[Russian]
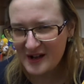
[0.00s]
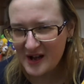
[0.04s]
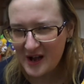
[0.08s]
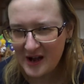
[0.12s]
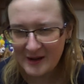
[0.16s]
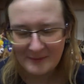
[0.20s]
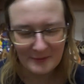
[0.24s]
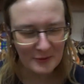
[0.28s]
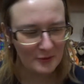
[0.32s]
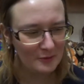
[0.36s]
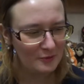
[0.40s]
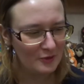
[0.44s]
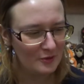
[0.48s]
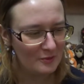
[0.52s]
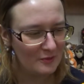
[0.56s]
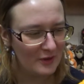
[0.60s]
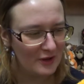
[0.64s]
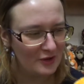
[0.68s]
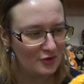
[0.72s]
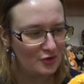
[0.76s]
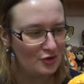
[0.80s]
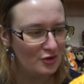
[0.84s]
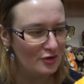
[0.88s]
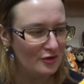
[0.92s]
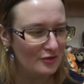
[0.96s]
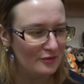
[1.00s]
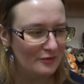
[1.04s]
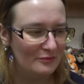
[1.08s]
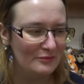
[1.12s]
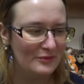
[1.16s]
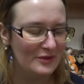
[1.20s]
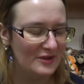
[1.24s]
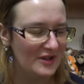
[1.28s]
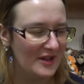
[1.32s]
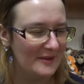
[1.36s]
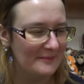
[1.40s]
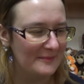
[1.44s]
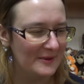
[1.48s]
А потом думаю, а что у
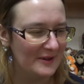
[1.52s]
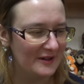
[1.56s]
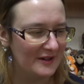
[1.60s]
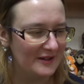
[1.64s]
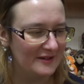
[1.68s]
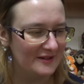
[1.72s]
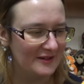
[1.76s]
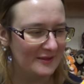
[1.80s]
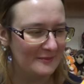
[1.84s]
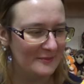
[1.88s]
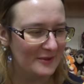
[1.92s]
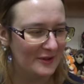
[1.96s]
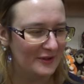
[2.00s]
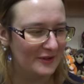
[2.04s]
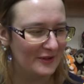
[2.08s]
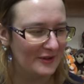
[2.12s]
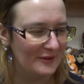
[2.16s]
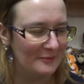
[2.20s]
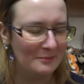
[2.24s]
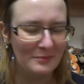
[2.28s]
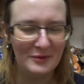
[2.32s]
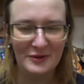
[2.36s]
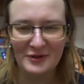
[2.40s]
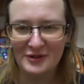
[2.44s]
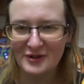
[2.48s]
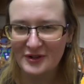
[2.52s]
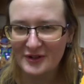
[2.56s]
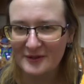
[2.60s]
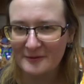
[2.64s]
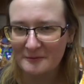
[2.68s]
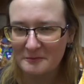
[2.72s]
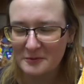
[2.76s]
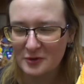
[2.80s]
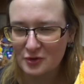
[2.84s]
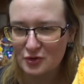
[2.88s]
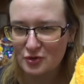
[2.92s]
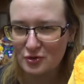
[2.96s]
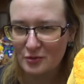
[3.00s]
меня пока там это перерыв
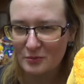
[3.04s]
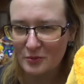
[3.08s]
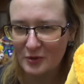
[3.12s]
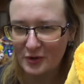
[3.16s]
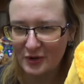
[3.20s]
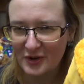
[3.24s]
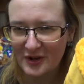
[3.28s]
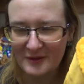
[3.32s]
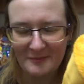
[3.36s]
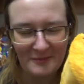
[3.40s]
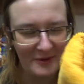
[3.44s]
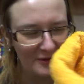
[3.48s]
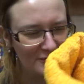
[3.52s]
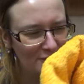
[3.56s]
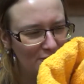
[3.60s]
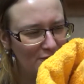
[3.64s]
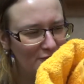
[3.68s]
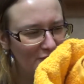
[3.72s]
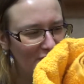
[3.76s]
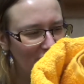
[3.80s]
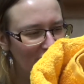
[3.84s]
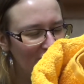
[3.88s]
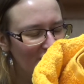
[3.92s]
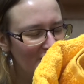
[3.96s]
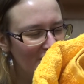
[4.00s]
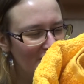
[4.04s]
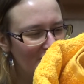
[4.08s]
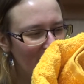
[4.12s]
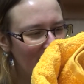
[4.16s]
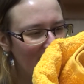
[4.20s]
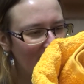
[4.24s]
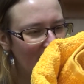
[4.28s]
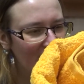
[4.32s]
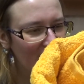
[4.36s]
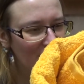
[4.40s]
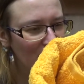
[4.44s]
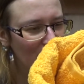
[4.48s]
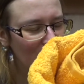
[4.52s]
между мойкой посуды,
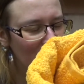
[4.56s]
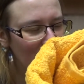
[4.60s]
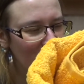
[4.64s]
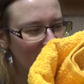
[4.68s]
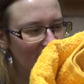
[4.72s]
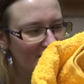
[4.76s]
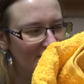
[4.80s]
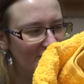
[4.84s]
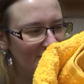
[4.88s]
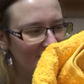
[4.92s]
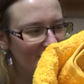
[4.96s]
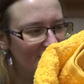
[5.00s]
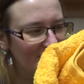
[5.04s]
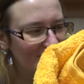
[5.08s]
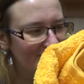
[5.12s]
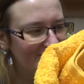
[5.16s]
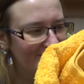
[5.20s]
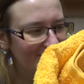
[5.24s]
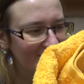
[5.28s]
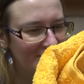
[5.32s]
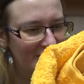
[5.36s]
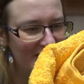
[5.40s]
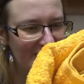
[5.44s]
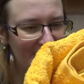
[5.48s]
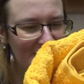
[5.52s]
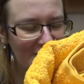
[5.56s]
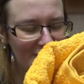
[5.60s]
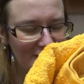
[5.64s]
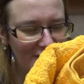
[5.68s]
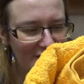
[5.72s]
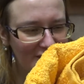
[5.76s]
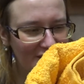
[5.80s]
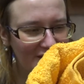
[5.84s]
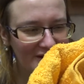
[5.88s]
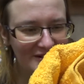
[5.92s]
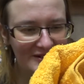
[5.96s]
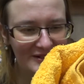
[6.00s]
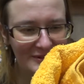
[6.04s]
готовкой еды, проверкой,
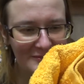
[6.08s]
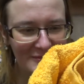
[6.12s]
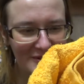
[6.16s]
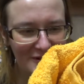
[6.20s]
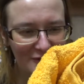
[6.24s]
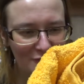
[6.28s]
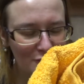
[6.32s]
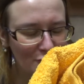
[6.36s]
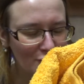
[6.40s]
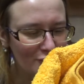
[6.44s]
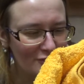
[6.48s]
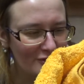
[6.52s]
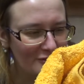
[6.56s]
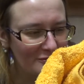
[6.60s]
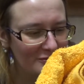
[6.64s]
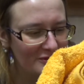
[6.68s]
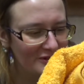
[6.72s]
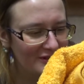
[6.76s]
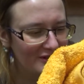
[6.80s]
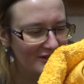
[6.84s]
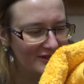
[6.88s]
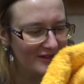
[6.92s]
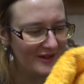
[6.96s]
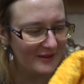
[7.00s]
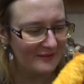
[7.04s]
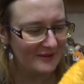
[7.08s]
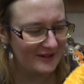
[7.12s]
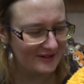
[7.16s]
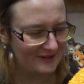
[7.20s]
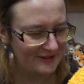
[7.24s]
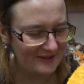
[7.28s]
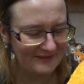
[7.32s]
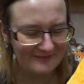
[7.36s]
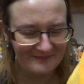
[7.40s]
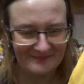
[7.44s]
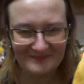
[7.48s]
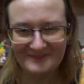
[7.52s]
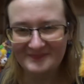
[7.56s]
как там картошка в медленной
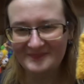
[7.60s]
варке.